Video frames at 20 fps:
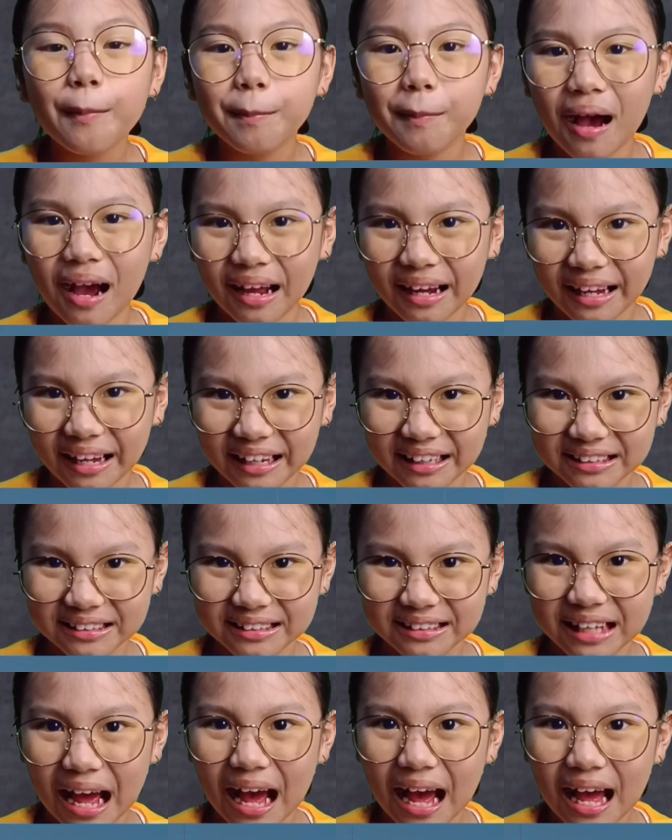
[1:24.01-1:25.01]

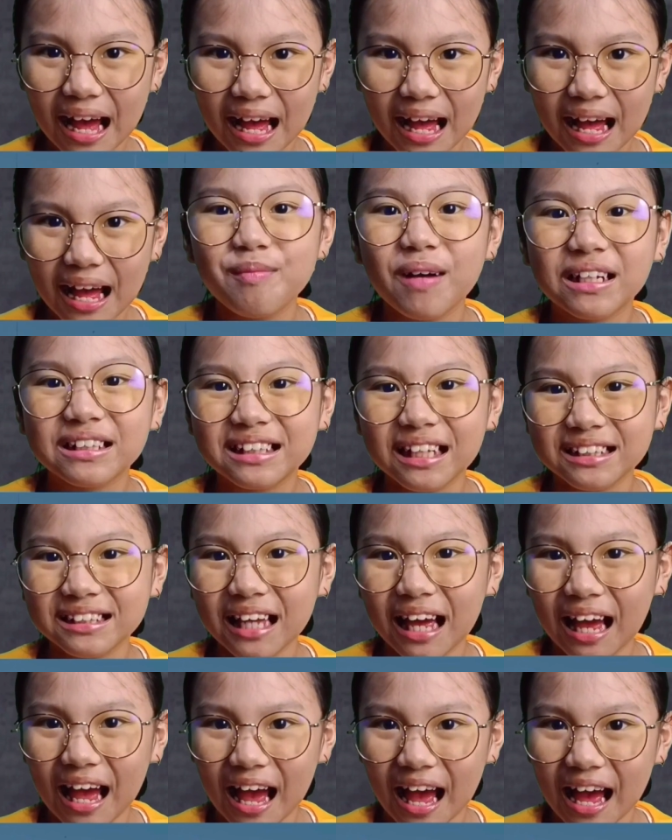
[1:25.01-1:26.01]
mangingisda,
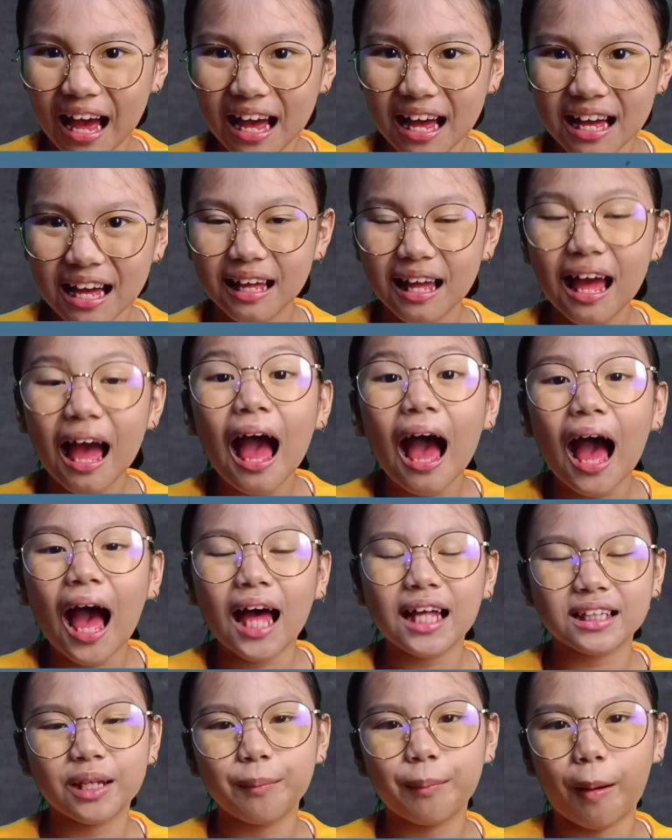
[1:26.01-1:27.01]
magsasaka,
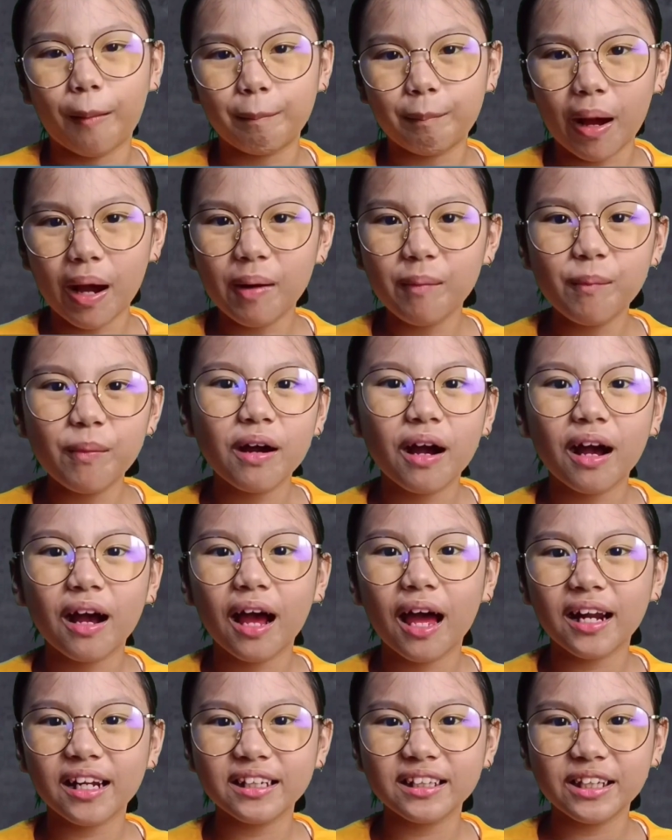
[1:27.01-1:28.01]
at iba pang
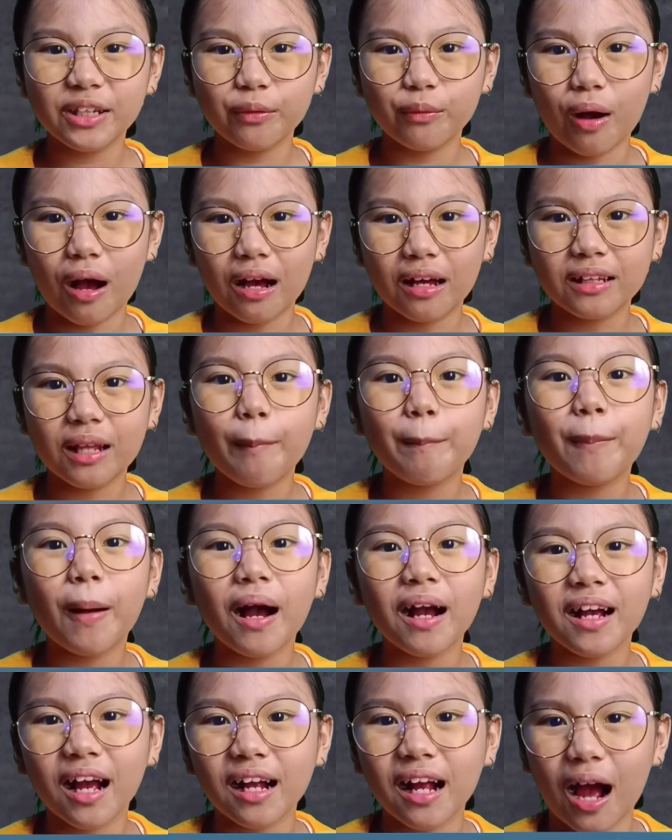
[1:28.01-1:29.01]
karaniwang
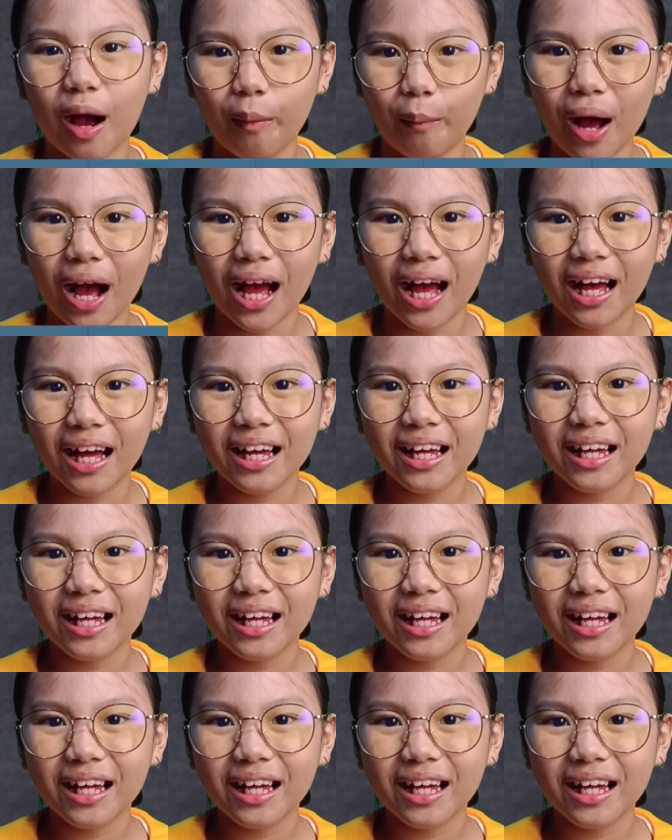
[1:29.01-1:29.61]
napanggagawa.